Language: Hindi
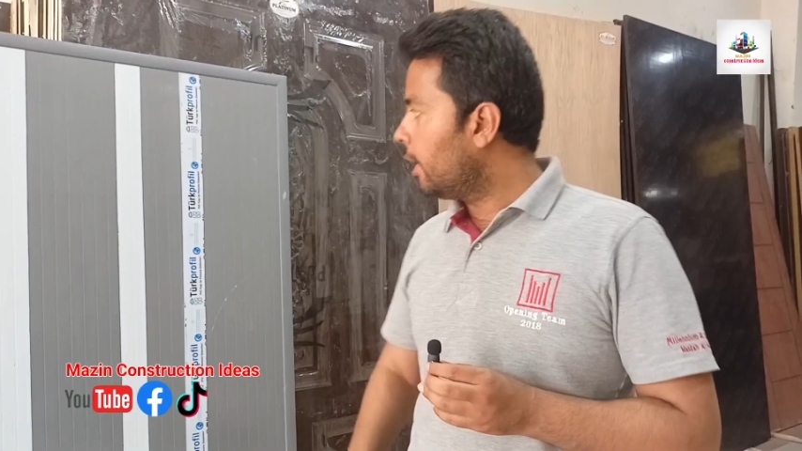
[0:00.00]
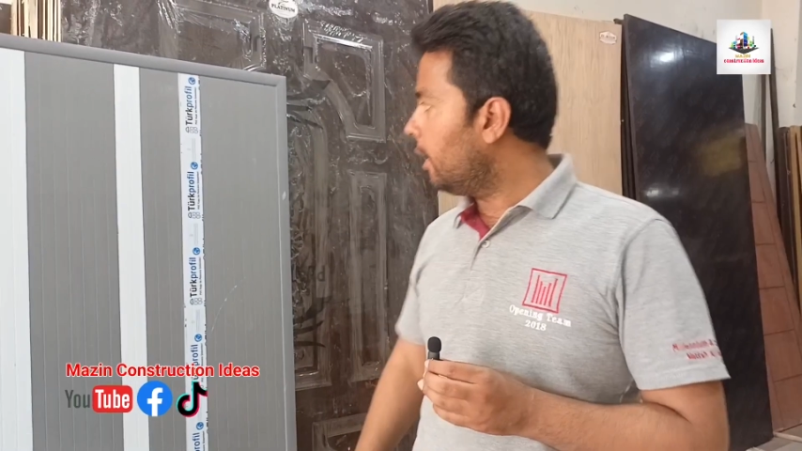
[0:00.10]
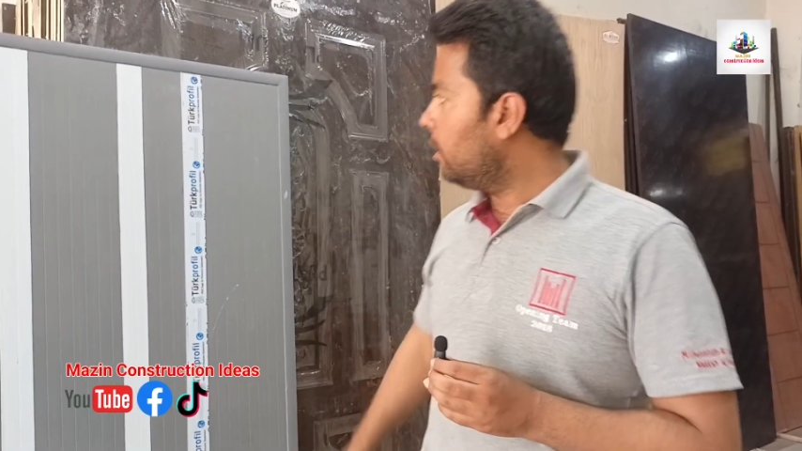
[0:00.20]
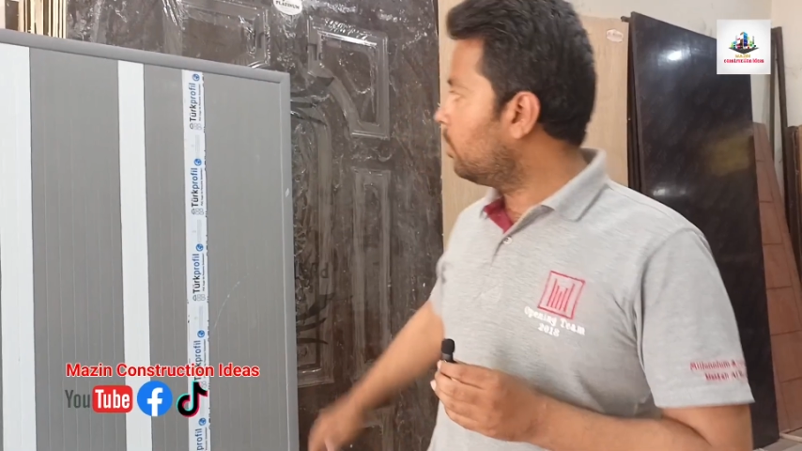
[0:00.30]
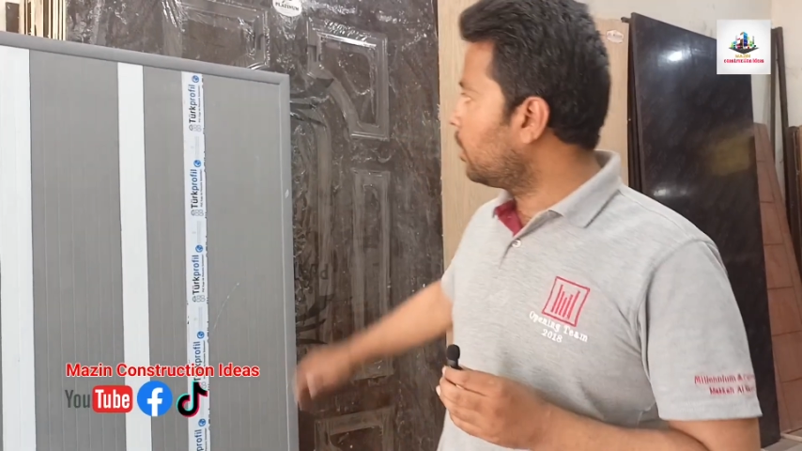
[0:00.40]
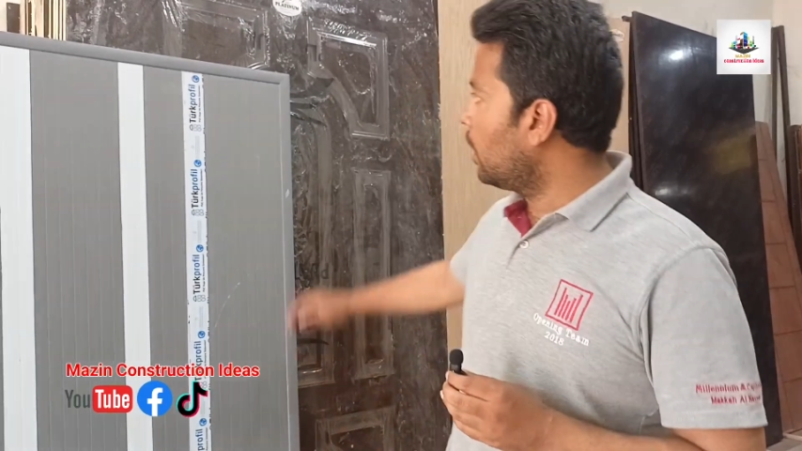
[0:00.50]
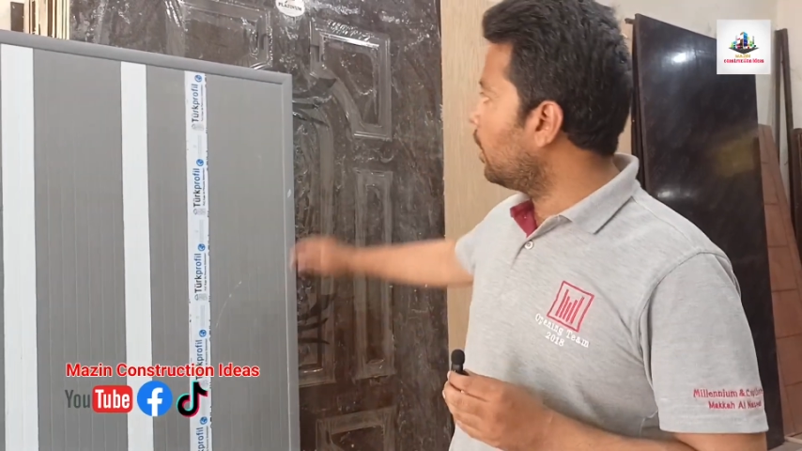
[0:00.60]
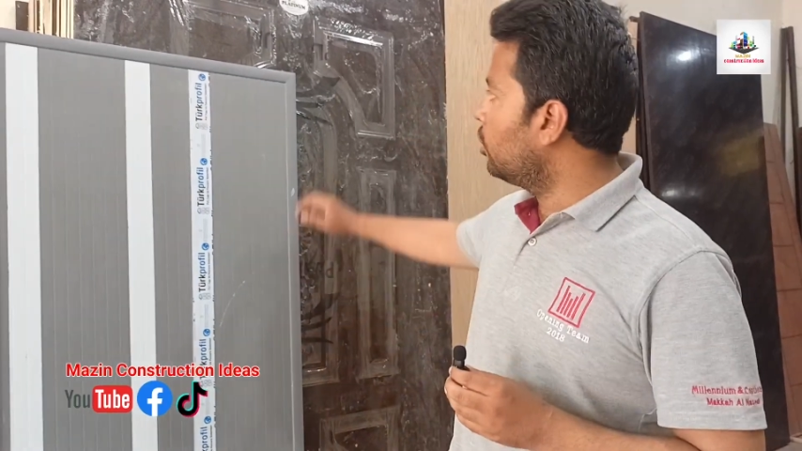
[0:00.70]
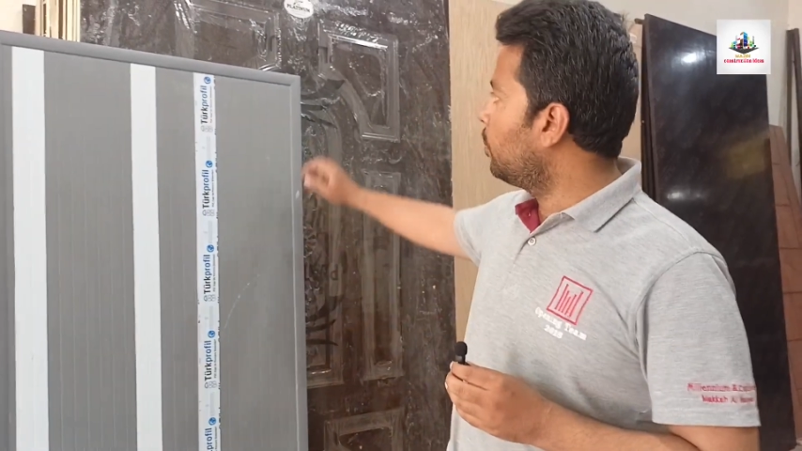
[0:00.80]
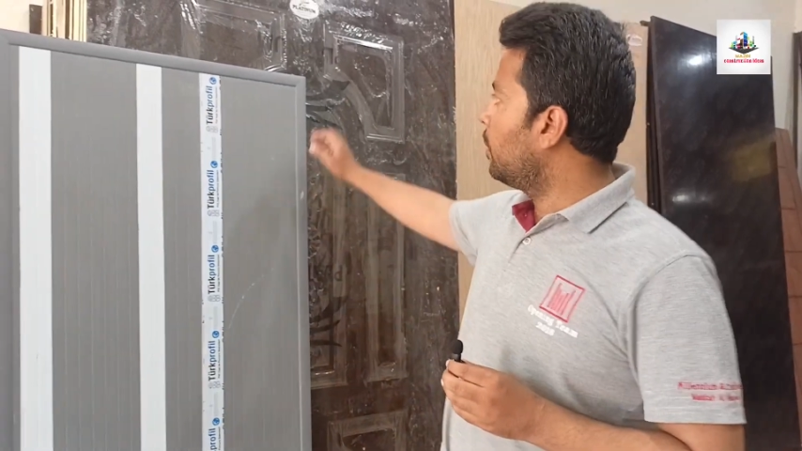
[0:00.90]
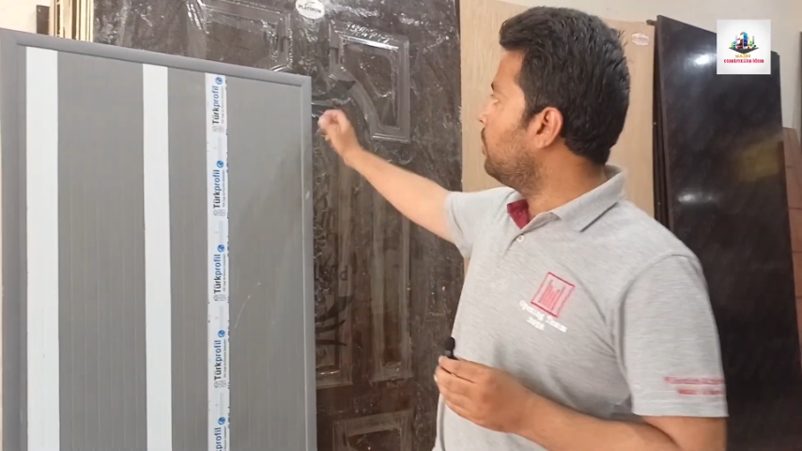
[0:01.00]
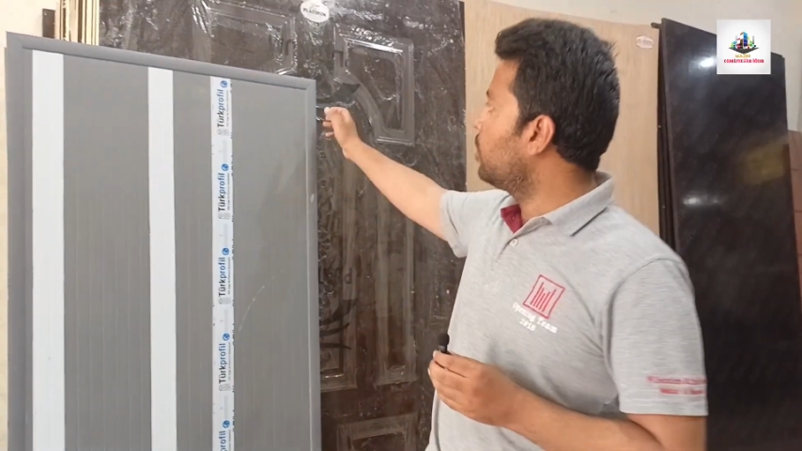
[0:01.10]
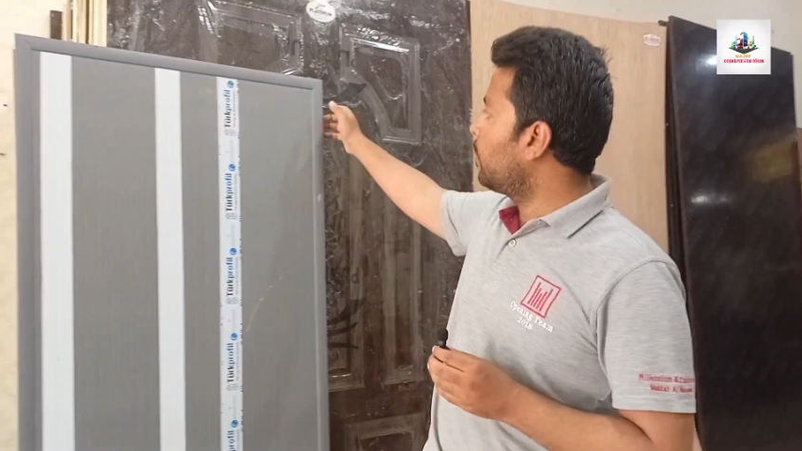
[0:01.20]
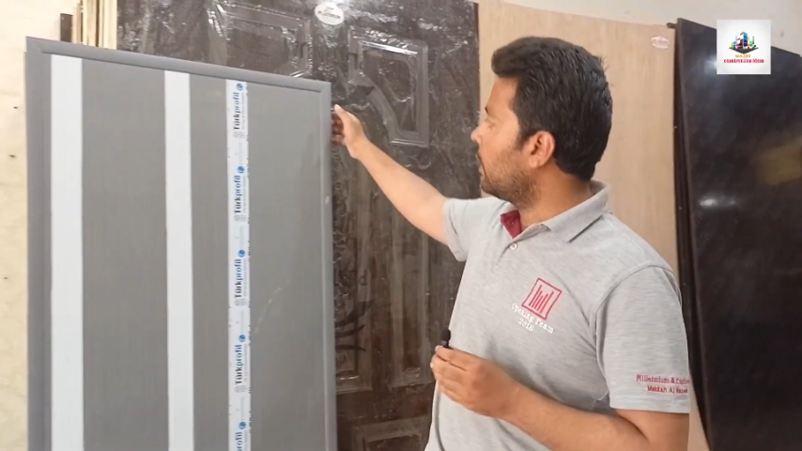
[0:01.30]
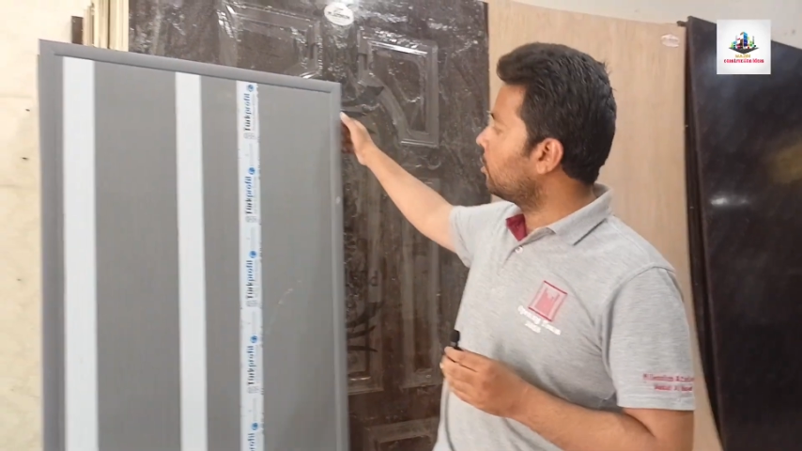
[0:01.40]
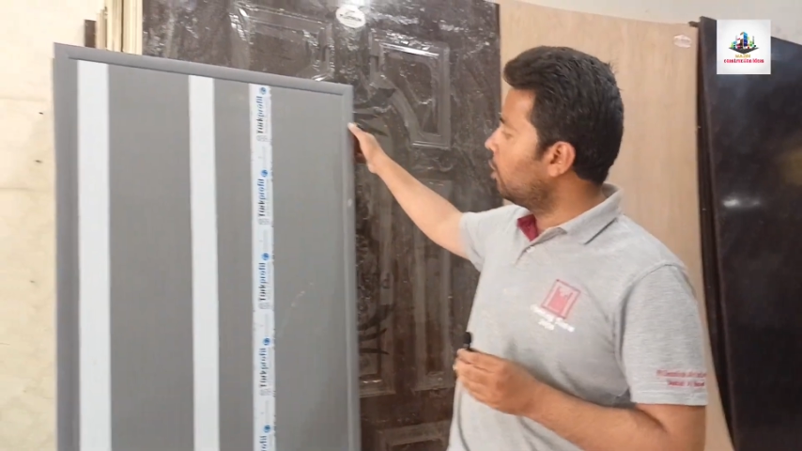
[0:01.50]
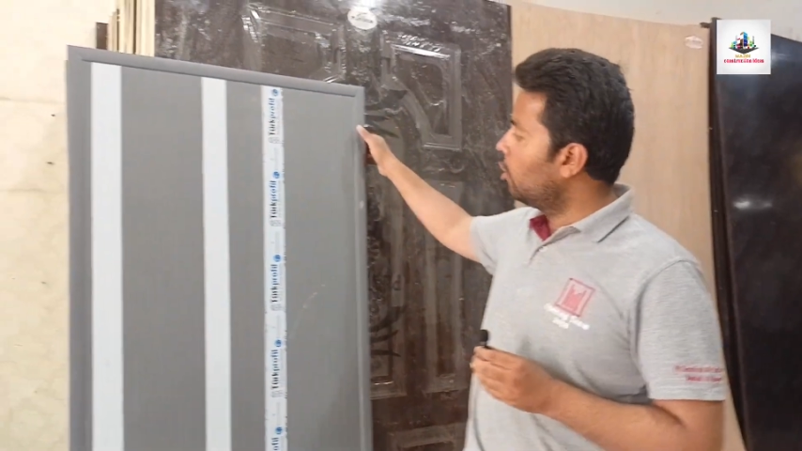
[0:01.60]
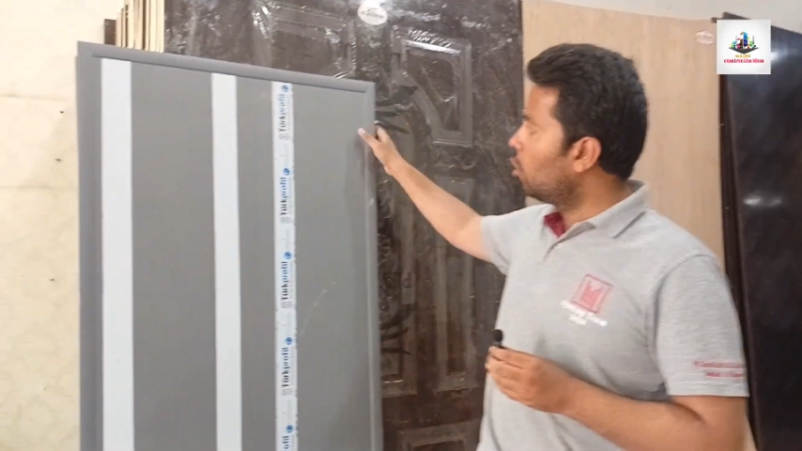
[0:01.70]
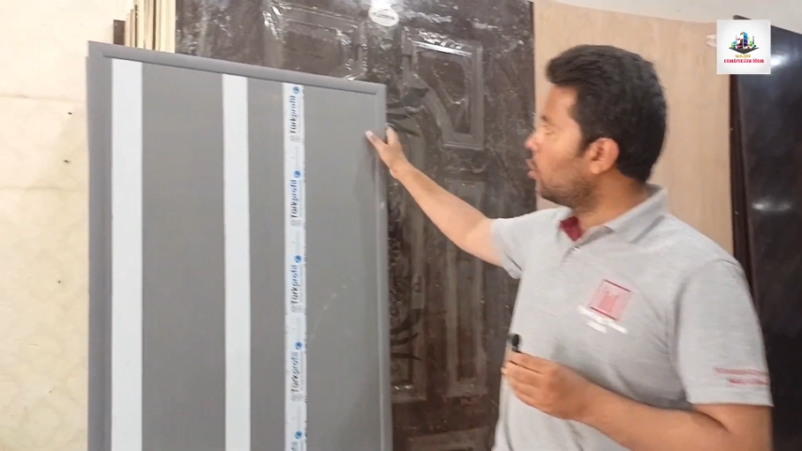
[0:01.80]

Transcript: कि इस तरह के जो पीवीसी प्लास्टिक